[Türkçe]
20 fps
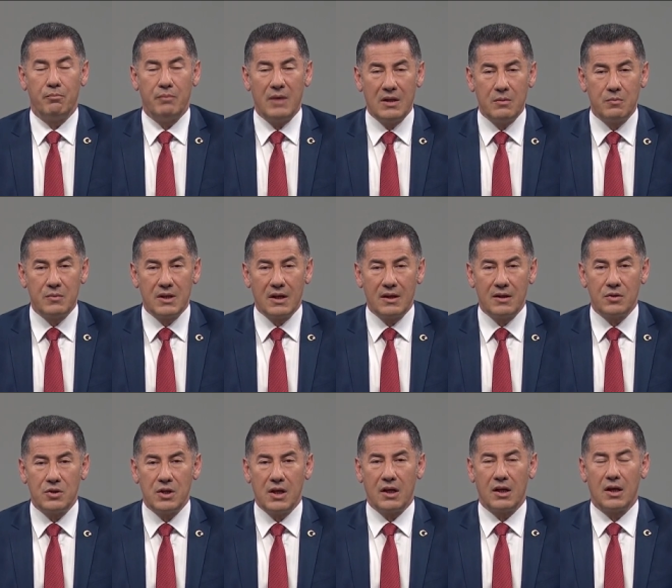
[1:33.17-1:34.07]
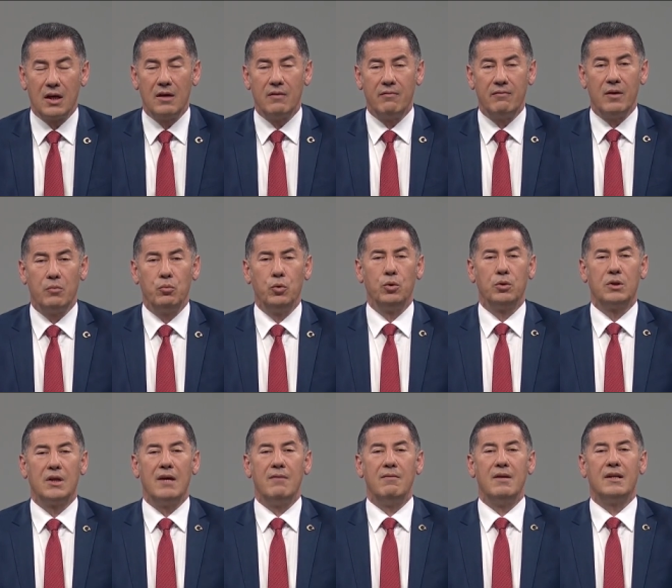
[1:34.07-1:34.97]
benimsenecek ve
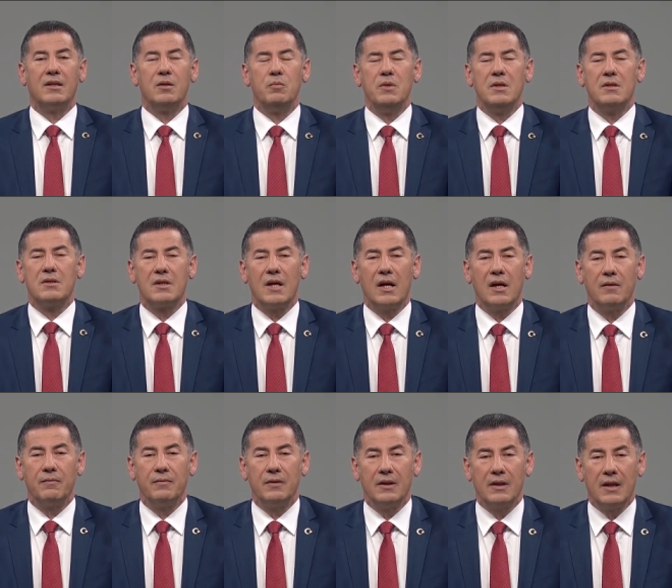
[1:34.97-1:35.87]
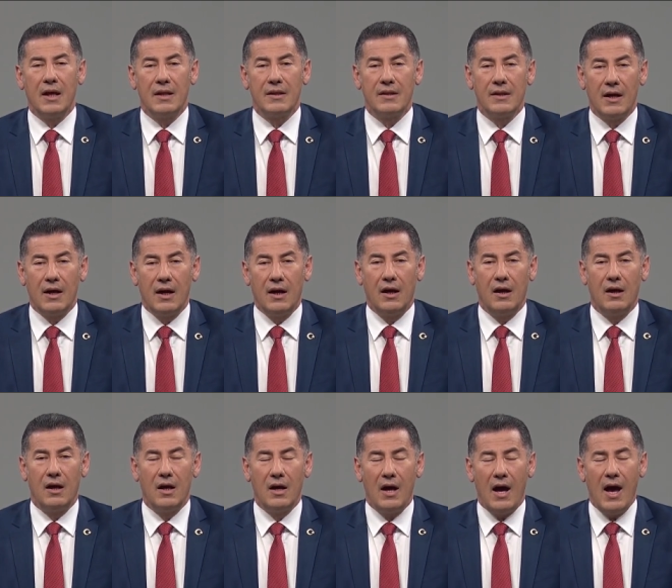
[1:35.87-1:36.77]
bu devletimiz tarafından da